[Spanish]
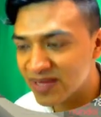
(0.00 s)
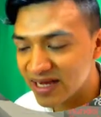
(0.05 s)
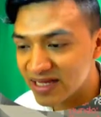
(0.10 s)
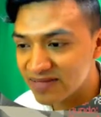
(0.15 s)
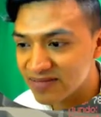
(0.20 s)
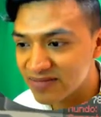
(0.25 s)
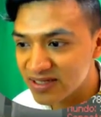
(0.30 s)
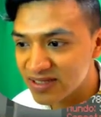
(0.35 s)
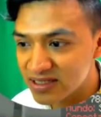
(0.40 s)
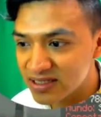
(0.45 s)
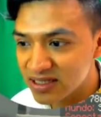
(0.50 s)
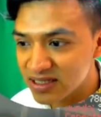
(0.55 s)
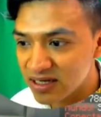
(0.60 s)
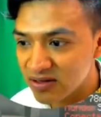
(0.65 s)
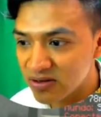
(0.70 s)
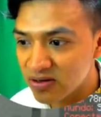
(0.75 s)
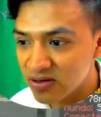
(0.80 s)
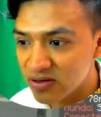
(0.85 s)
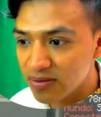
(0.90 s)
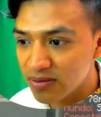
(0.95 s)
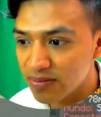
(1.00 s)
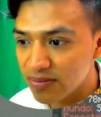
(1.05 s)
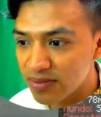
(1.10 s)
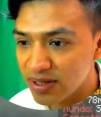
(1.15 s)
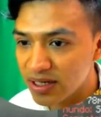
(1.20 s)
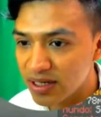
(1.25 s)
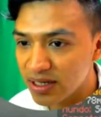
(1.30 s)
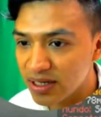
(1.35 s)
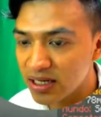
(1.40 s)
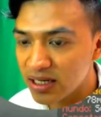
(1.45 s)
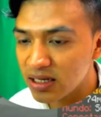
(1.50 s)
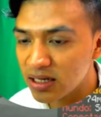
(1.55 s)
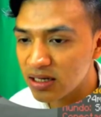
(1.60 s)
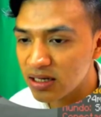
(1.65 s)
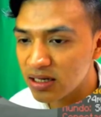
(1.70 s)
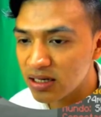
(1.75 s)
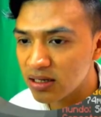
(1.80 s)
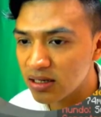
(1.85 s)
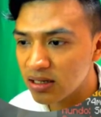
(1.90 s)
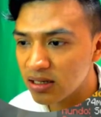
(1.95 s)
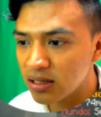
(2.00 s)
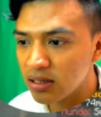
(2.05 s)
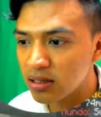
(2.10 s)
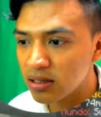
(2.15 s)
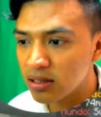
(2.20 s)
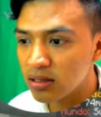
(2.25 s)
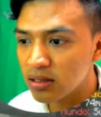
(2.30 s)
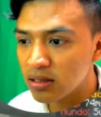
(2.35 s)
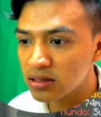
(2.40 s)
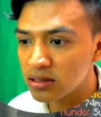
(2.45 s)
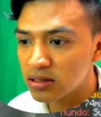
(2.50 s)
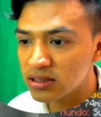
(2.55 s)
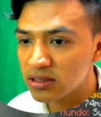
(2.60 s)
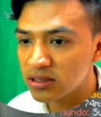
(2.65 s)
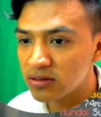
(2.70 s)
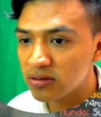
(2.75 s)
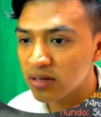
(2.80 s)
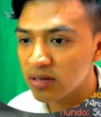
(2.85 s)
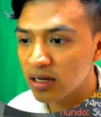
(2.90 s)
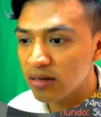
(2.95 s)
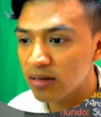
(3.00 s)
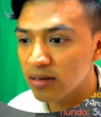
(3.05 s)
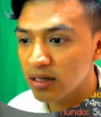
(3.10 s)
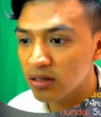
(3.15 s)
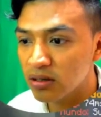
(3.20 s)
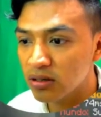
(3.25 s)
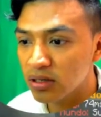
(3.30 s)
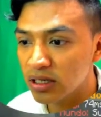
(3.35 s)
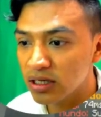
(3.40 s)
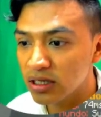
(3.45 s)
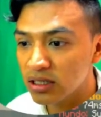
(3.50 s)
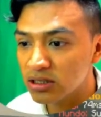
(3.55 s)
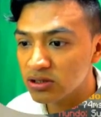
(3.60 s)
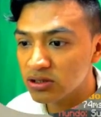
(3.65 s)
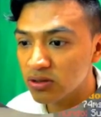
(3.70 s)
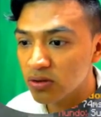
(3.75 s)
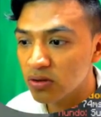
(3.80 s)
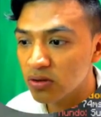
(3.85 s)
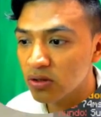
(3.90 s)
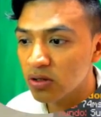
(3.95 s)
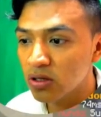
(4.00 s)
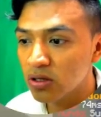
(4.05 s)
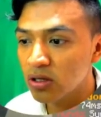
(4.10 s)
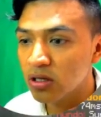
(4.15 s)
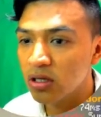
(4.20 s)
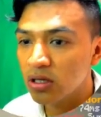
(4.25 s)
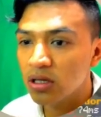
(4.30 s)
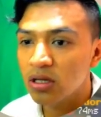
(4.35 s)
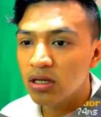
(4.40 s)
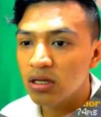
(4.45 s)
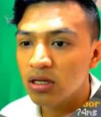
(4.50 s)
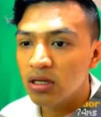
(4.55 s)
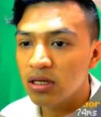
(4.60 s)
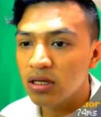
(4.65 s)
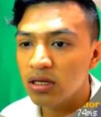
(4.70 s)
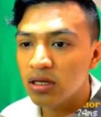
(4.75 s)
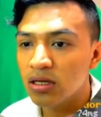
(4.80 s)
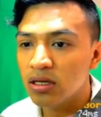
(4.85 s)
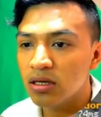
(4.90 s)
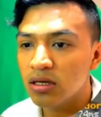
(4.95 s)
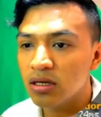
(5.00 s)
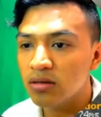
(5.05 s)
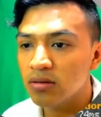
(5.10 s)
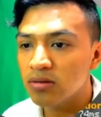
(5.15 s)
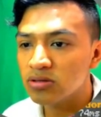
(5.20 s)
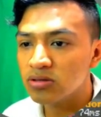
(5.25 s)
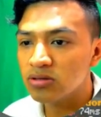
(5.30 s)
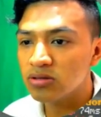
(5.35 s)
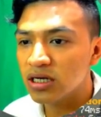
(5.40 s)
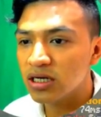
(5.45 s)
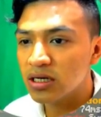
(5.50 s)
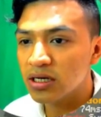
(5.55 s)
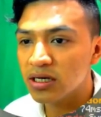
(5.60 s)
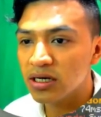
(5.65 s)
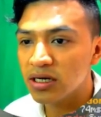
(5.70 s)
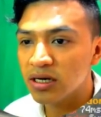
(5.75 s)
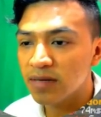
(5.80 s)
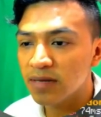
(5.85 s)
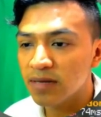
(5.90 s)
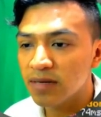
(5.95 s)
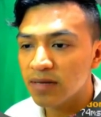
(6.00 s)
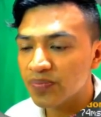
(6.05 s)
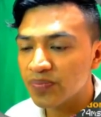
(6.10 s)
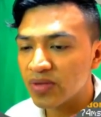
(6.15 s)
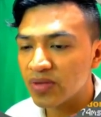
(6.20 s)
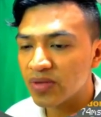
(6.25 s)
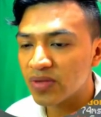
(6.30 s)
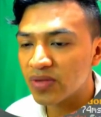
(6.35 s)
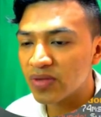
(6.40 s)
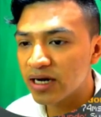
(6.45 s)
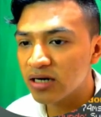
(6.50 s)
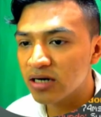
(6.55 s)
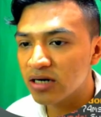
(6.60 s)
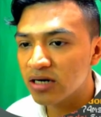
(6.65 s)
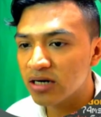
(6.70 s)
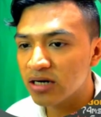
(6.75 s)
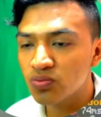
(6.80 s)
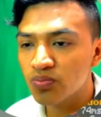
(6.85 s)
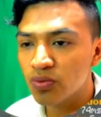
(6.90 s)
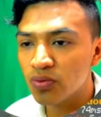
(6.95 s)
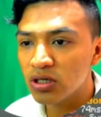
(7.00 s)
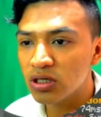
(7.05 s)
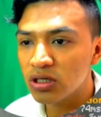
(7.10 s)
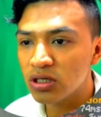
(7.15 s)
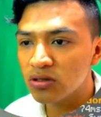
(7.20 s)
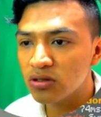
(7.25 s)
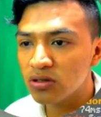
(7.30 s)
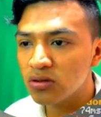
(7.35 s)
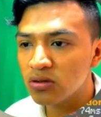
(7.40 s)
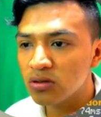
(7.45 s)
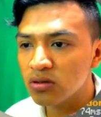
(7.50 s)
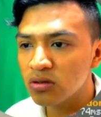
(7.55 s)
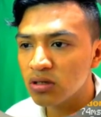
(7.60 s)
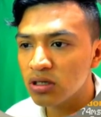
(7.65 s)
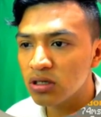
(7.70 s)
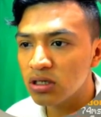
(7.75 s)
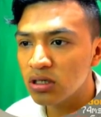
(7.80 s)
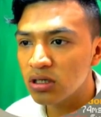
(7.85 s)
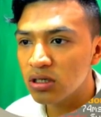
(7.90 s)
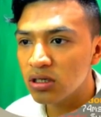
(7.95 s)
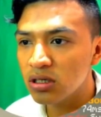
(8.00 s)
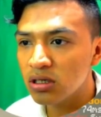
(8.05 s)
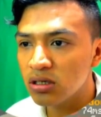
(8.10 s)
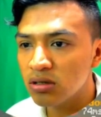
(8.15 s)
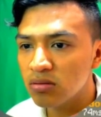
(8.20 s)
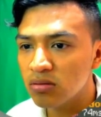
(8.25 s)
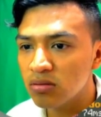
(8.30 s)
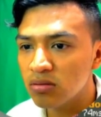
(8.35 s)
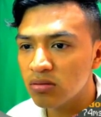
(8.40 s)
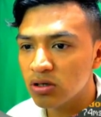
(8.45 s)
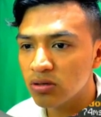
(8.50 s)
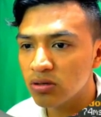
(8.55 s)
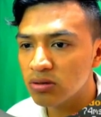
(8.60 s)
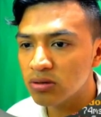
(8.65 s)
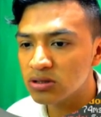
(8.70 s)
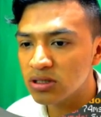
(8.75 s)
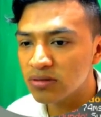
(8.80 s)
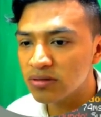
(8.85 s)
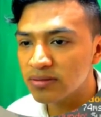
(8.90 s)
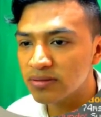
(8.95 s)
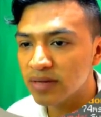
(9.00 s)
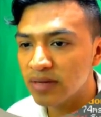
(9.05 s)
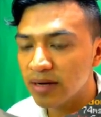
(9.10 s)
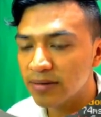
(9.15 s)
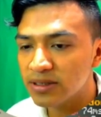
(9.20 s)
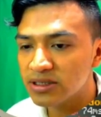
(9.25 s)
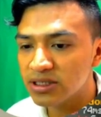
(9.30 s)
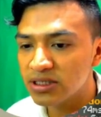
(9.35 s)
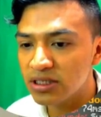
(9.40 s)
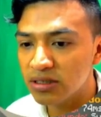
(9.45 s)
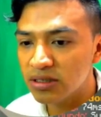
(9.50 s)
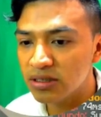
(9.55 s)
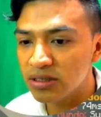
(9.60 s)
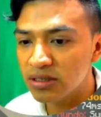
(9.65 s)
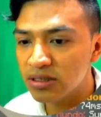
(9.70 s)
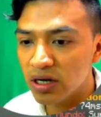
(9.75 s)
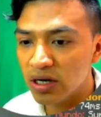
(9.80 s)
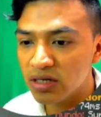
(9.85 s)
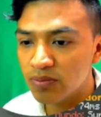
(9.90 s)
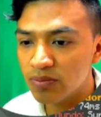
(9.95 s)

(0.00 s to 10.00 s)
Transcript: administrador Miguel Cero. Ah, vale. Eh, Vamos a mm, alejarnos un poquito y bueno, vamos a, ver si por aquí